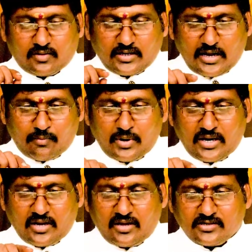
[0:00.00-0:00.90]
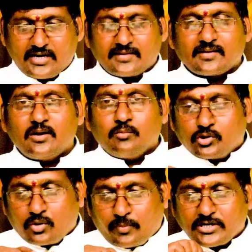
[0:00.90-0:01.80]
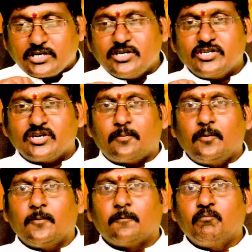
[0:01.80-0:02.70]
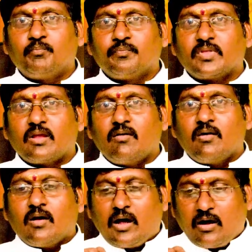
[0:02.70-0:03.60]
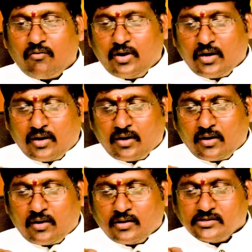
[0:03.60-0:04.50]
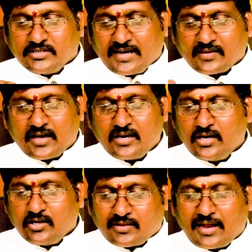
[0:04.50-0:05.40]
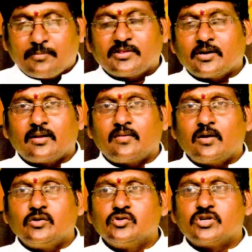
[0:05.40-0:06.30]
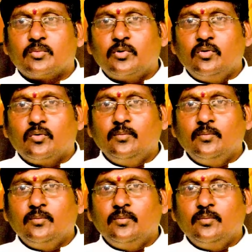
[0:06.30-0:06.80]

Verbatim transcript: నేను అమ్మాయి జాతకాన్ని మొత్తం పరిశీలన చేసినప్పుడు ఆవిడ జాతకాన్ని నేను తాళపత్ర గ్రంథాలలో చూసినప్పుడు